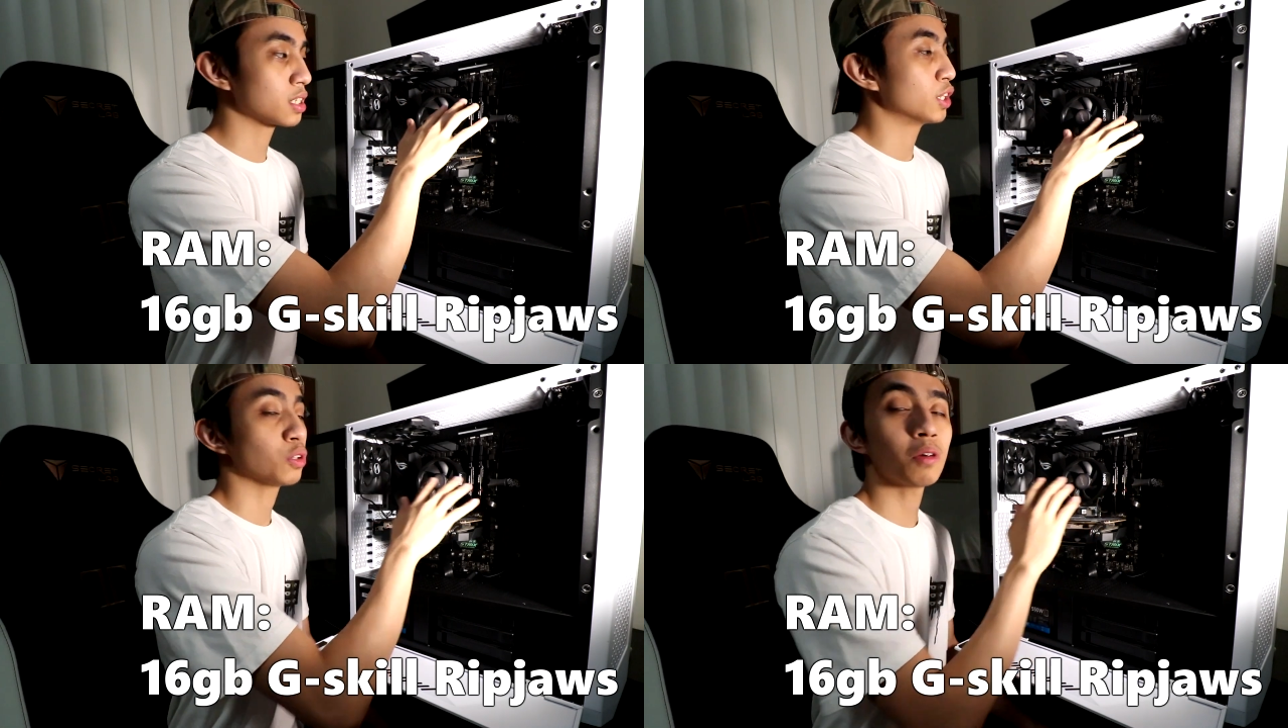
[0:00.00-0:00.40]

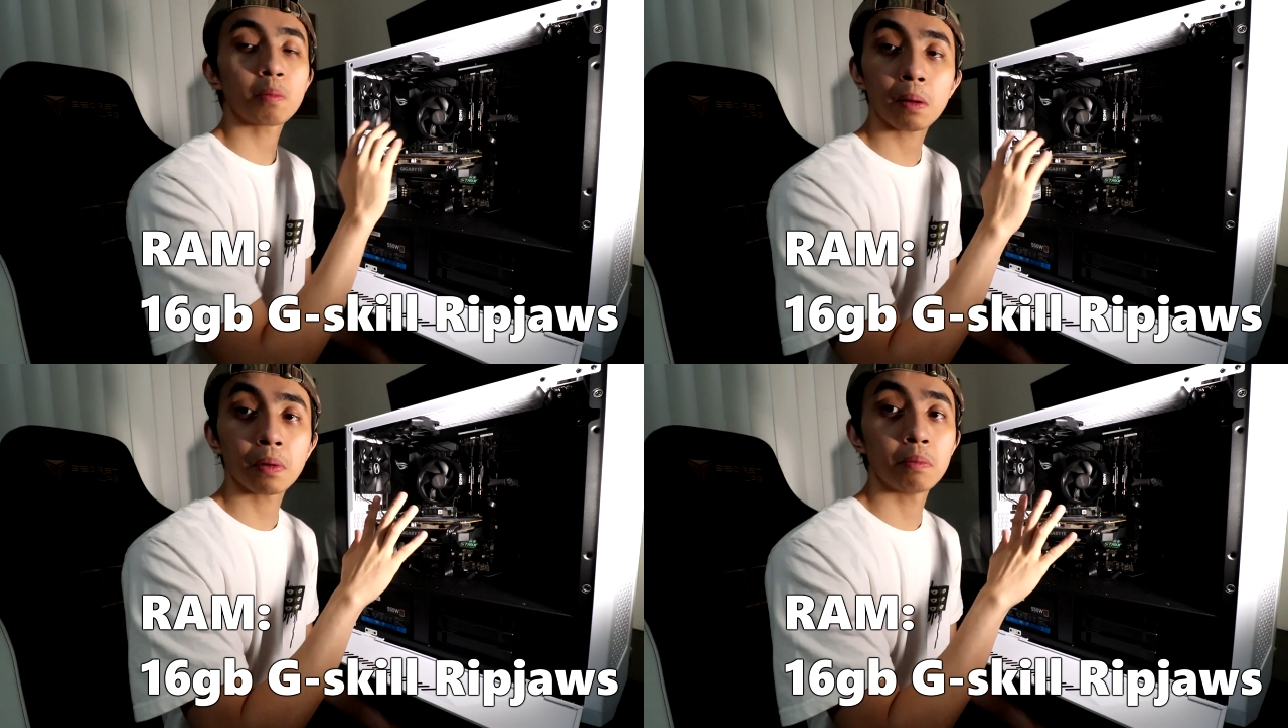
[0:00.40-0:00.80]
Ito
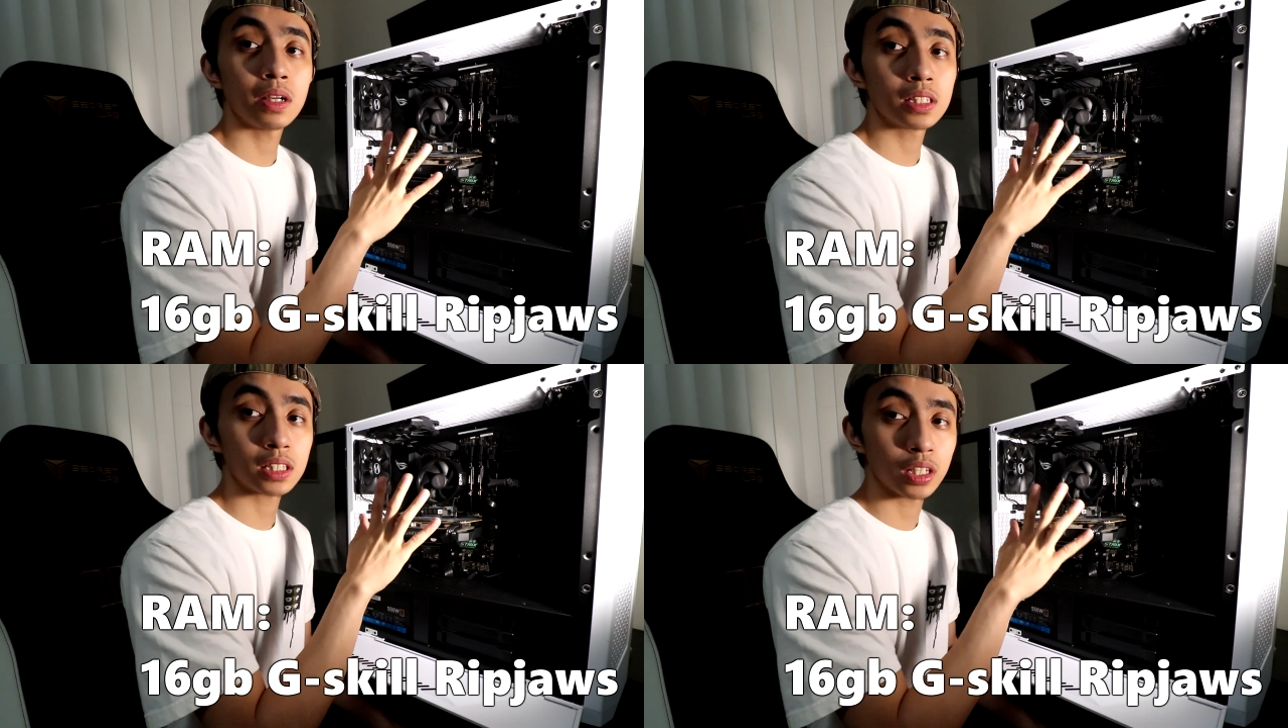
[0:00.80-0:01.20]

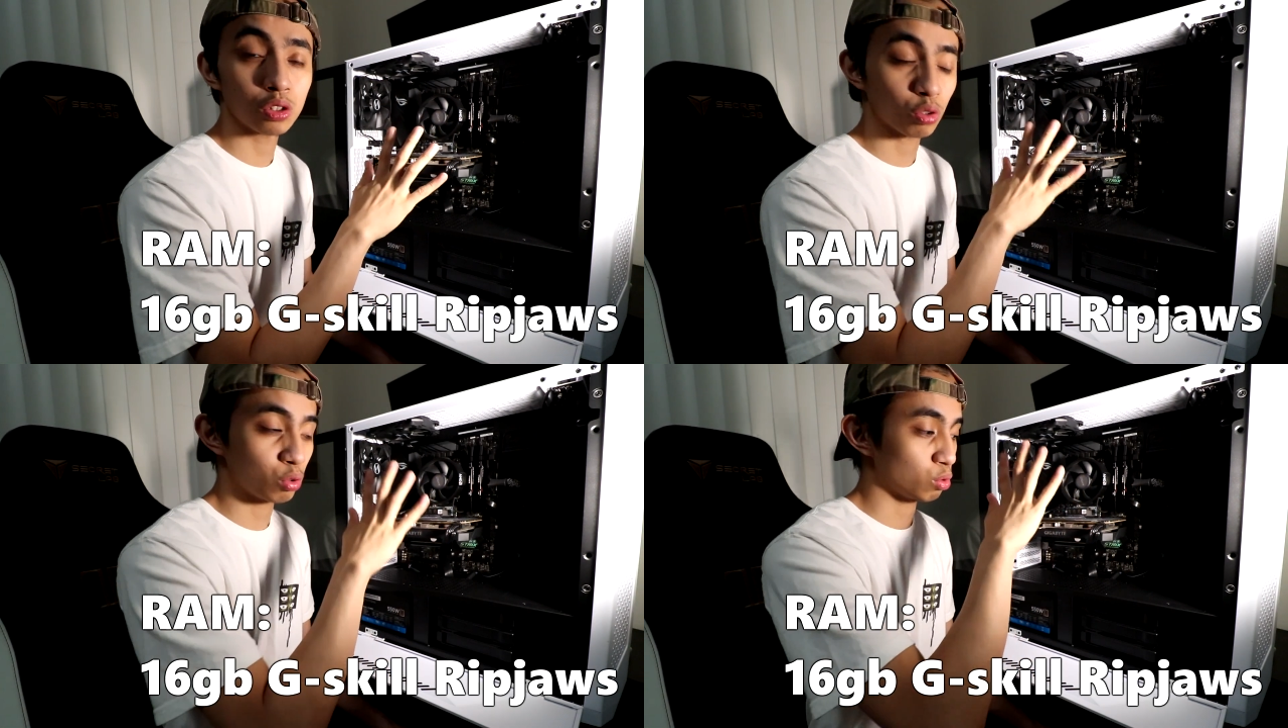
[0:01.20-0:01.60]
magpapabilis rin
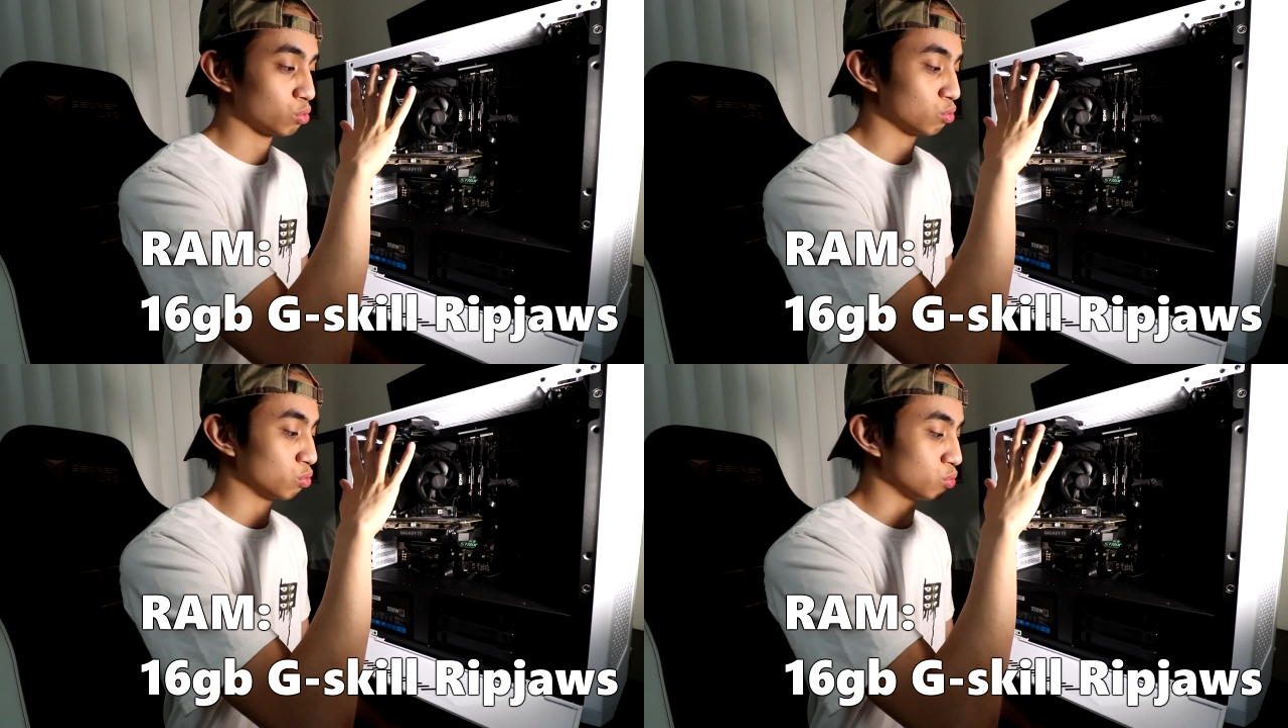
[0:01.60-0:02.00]
to nung,